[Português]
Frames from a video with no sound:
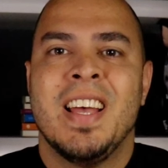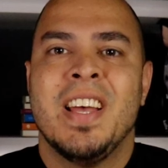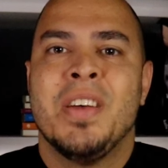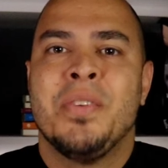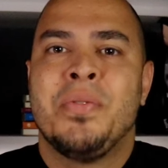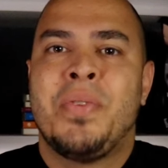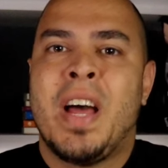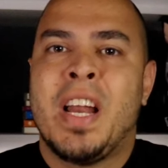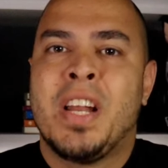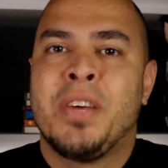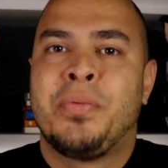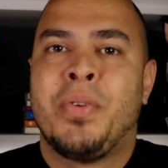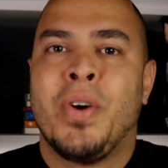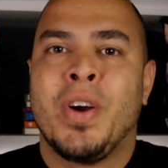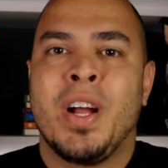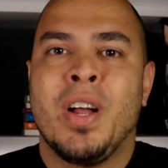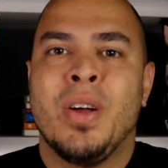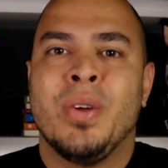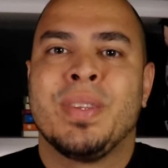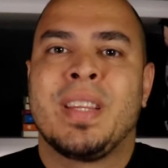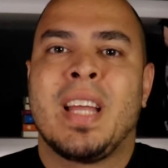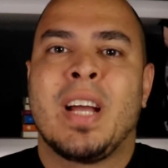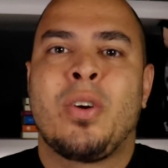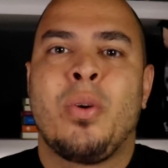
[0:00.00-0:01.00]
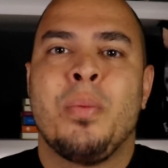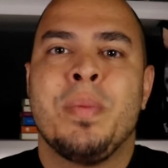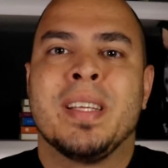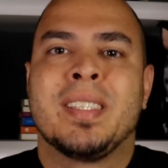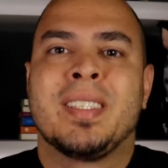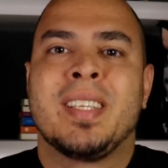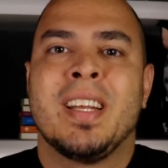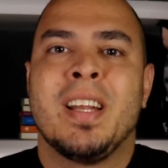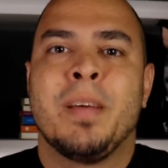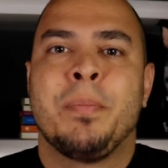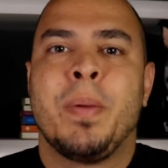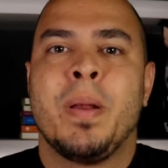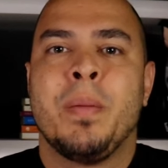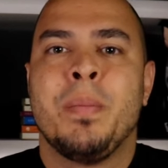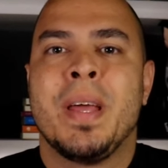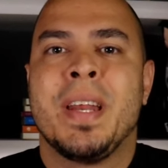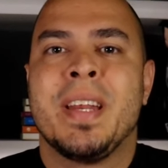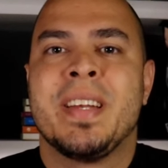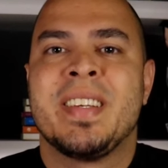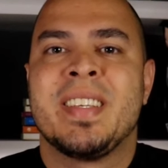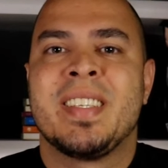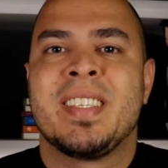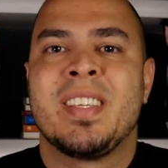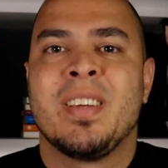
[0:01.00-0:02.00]
Fala Fogão, Tá começando a primeira
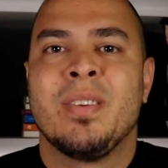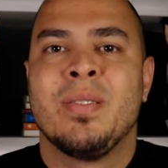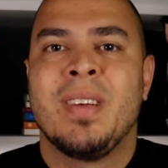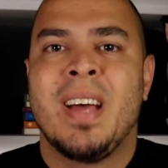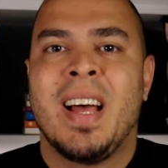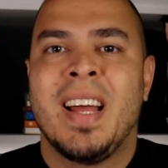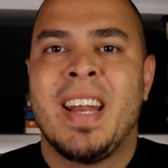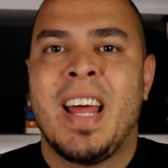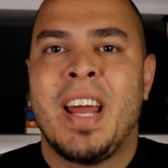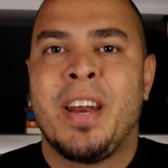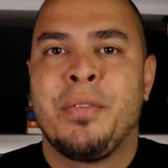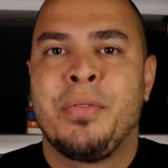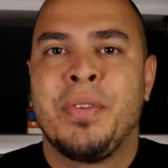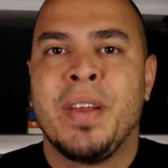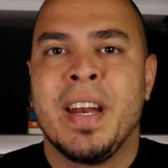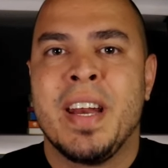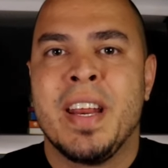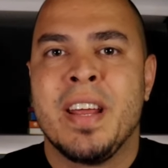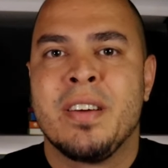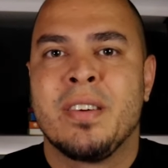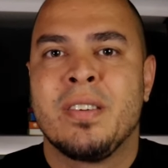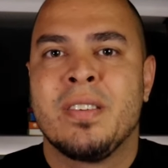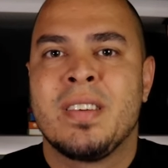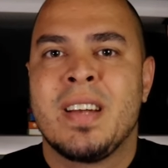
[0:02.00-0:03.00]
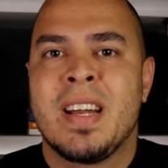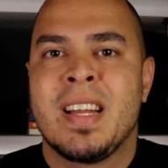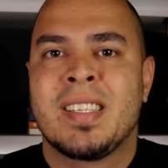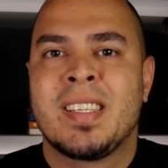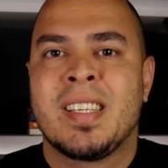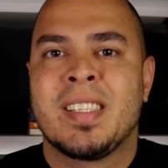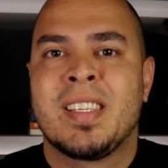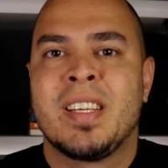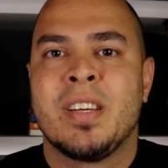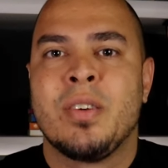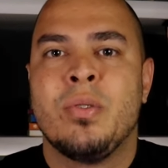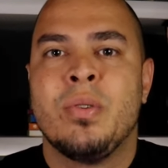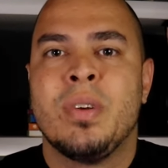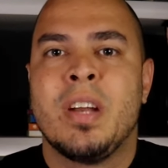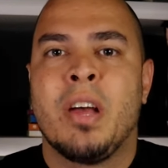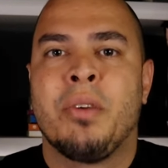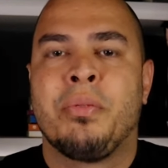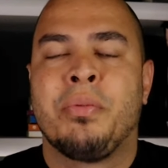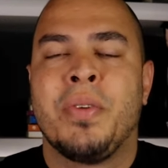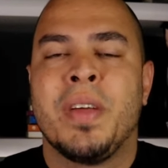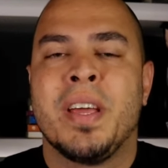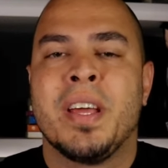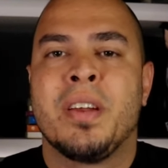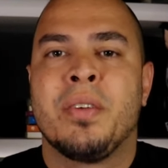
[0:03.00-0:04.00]
edição do Radar Alvinegro nessa
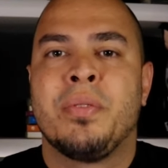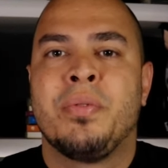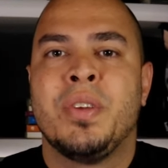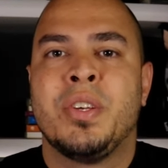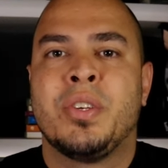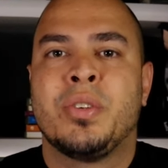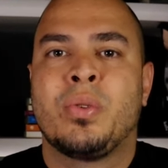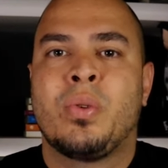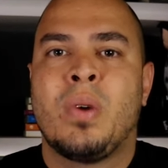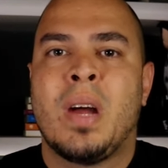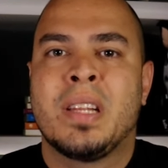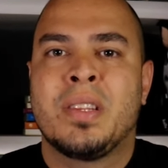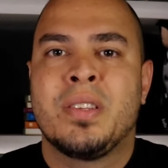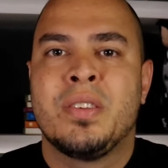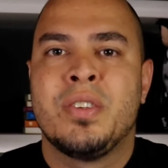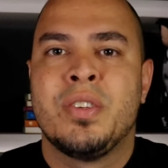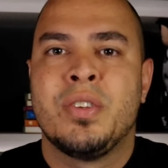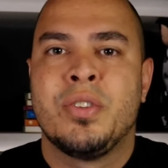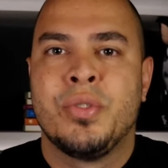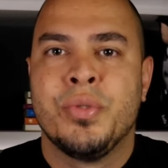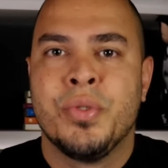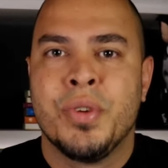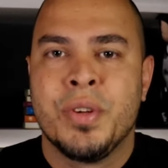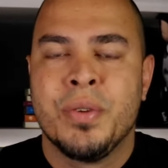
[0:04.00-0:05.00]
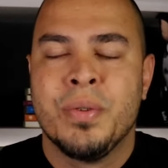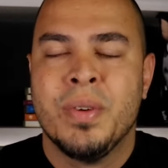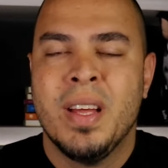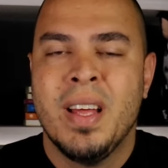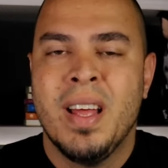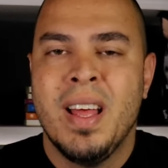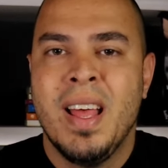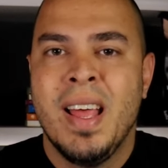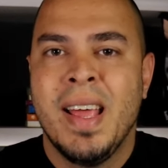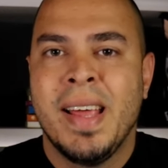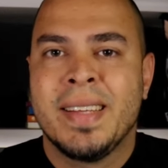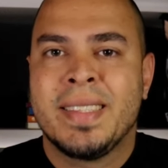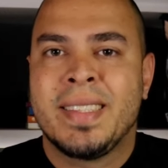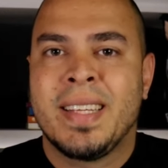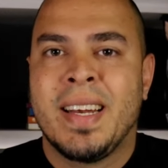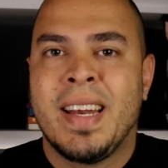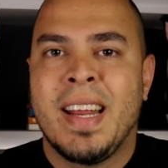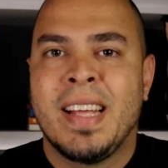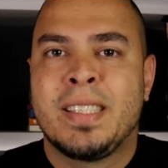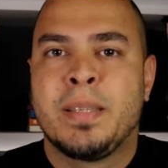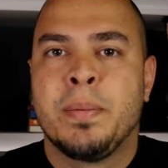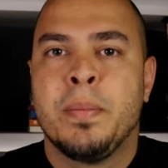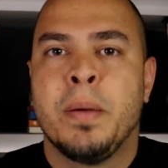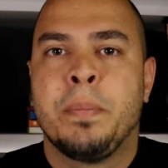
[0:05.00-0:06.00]
segunda-feira, 24 de junho. Essa
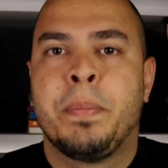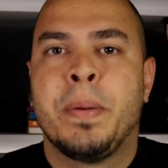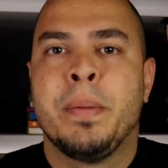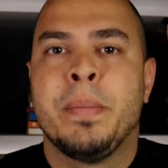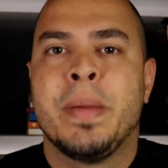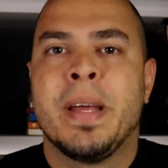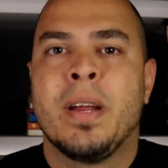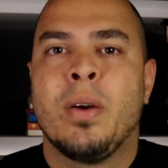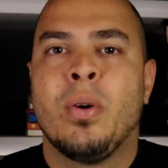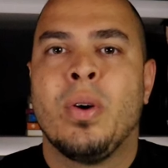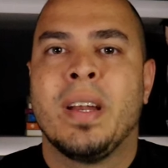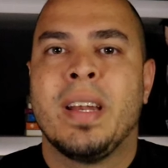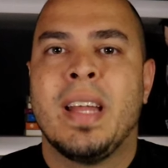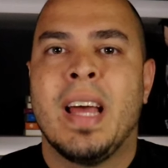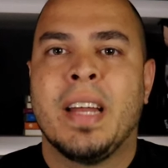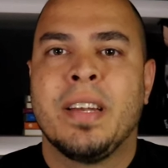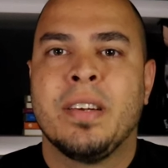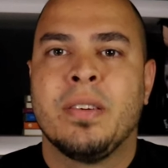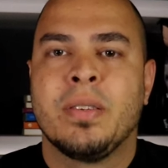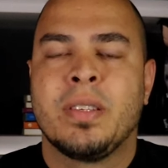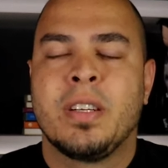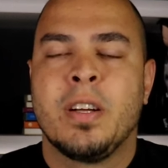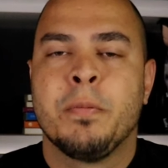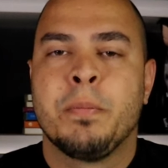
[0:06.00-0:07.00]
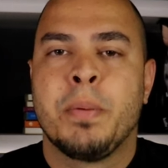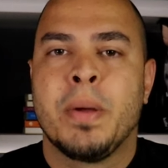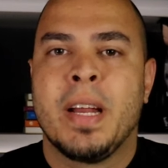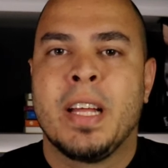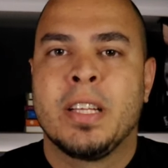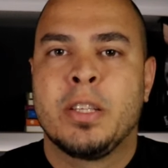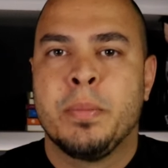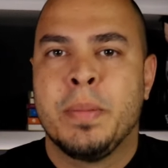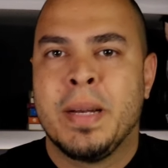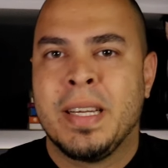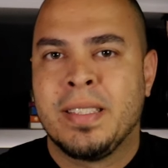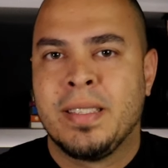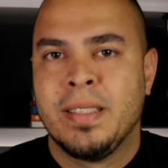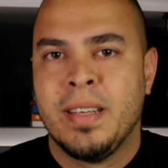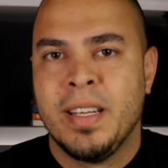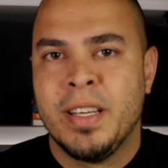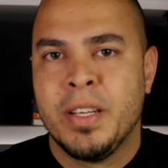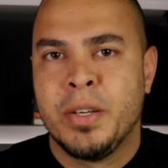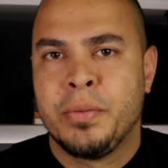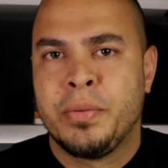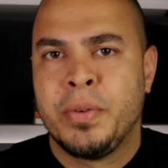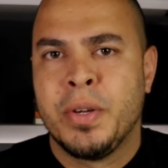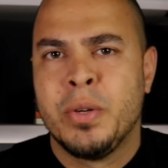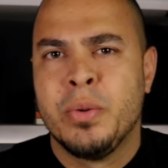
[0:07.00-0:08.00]
11 rodada do Campeonato
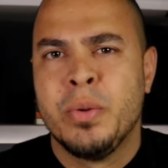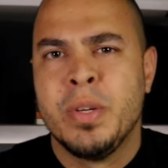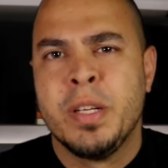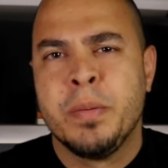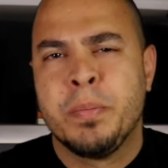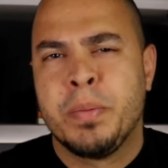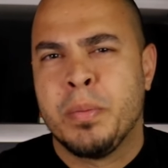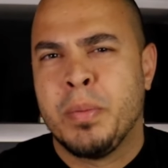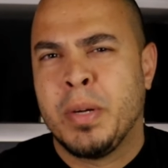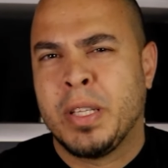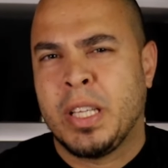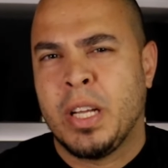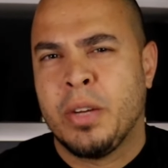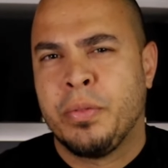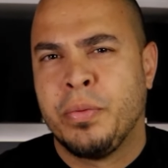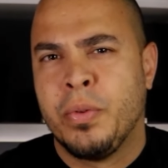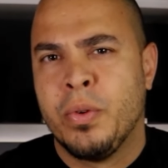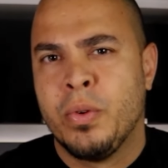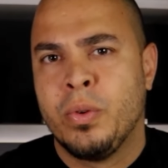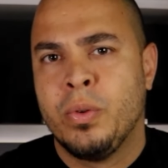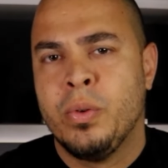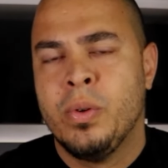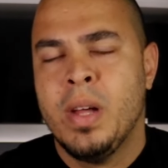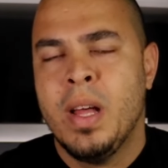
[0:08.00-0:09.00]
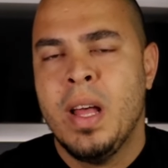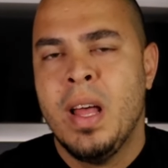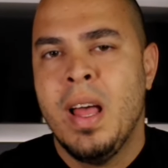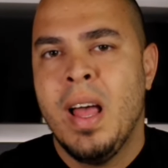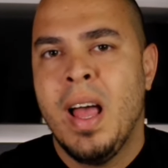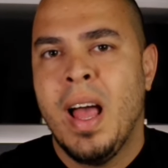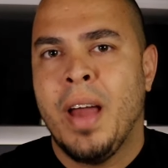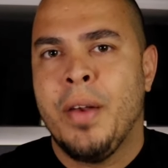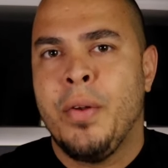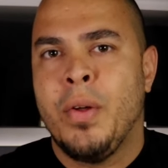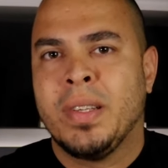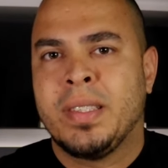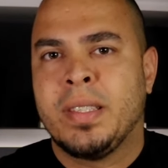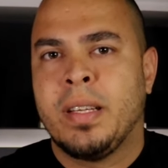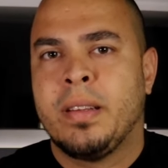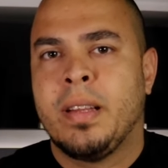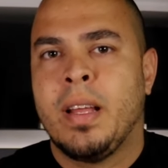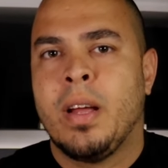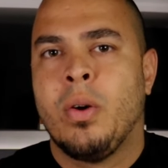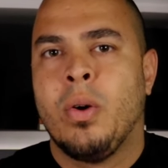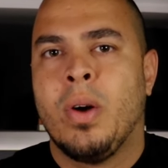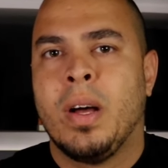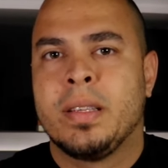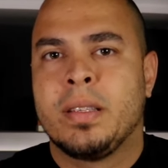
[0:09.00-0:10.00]
Brasileiro foi ruim para o Botafogo. A nossa
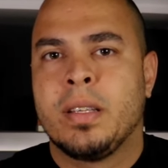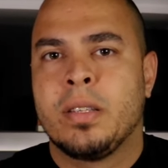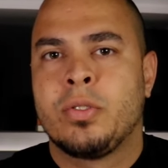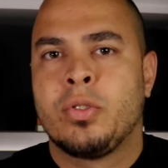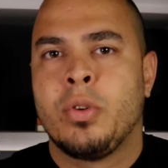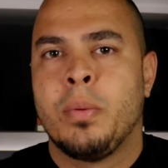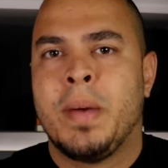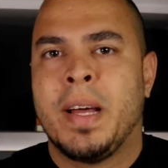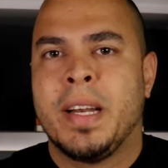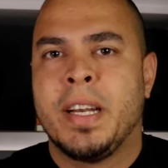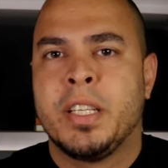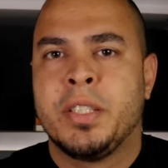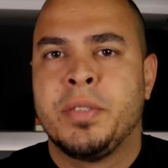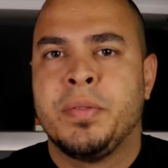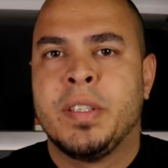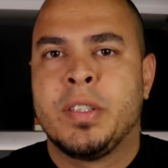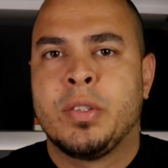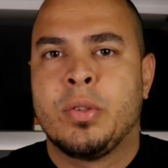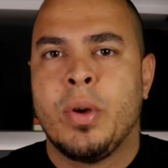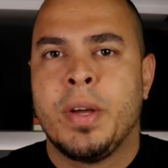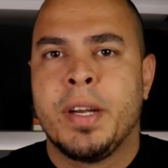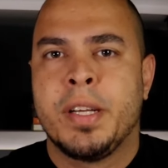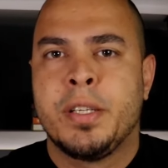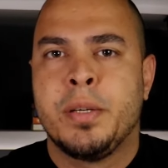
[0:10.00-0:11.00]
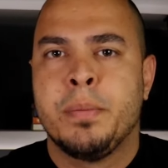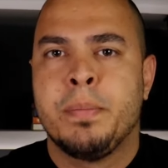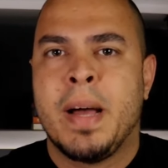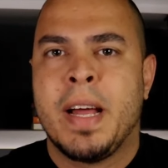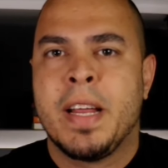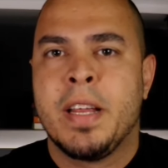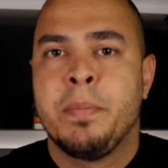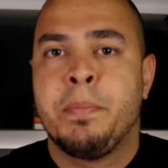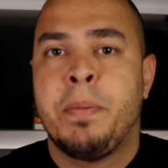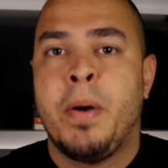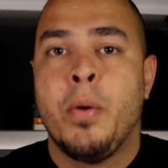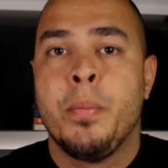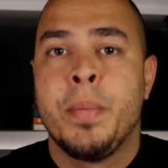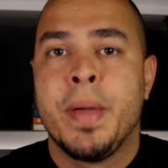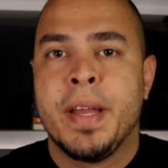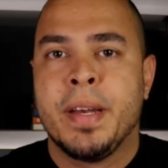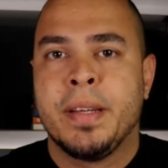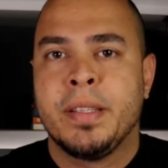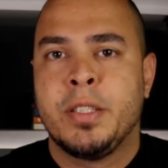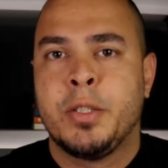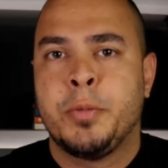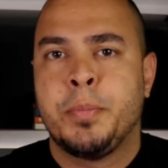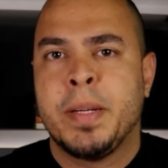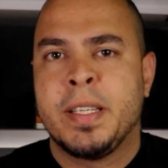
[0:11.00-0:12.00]
derrota, somada às vitórias de Bahia e
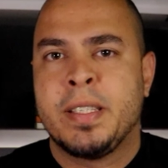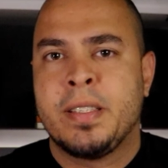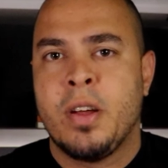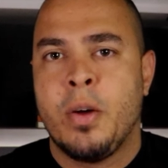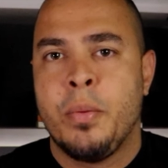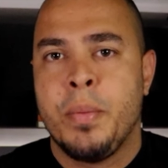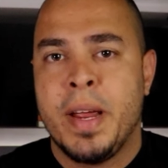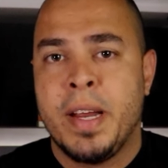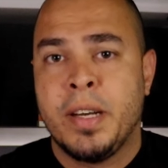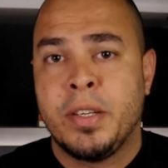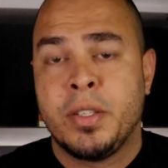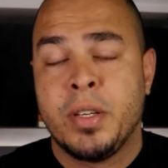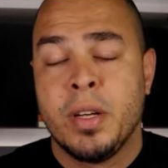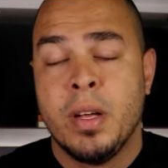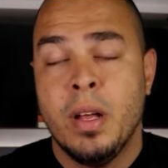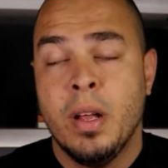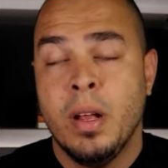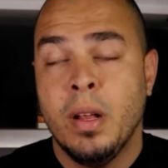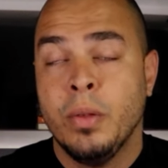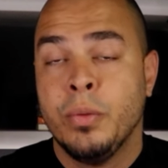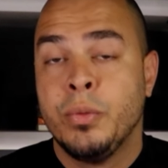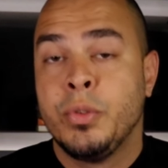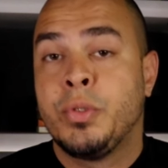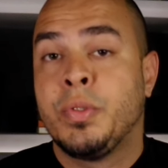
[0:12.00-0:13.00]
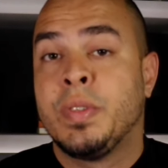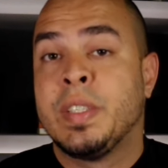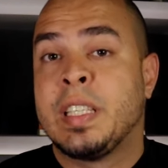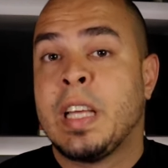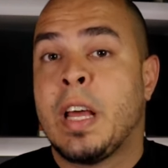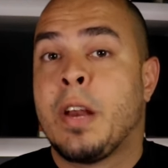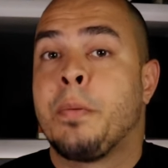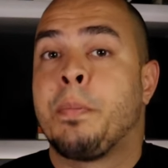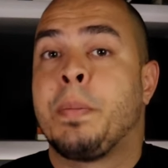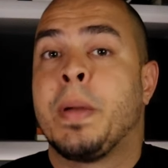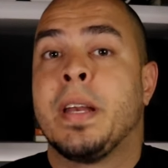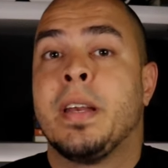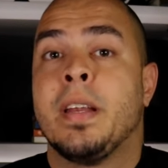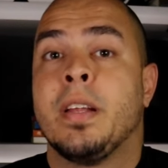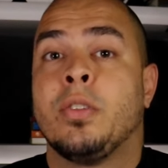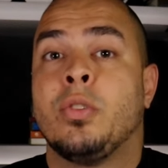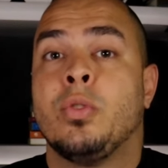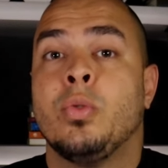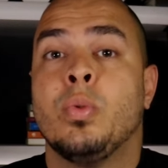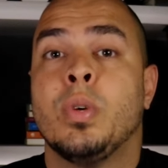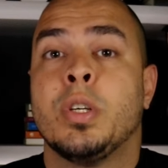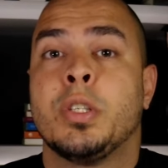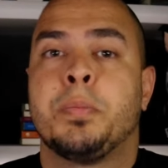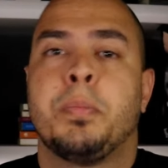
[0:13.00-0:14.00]
Palmeiras especialmente, nos fizeram perder
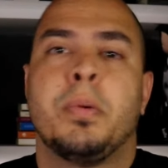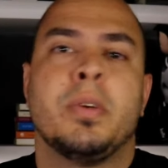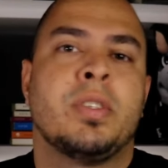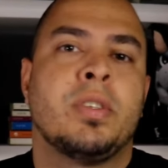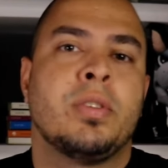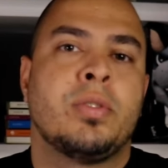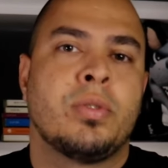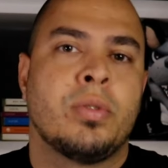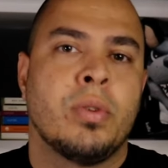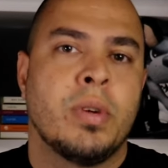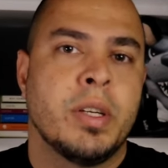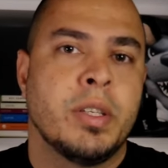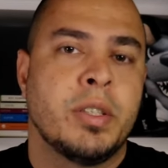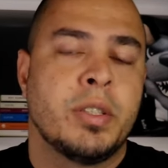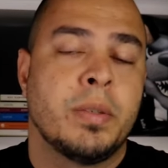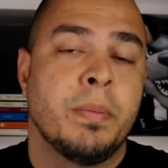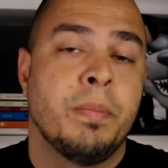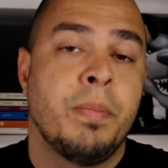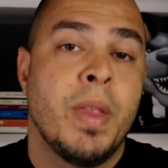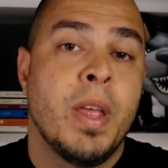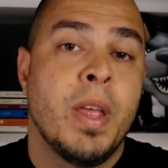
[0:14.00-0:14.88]
duas posições.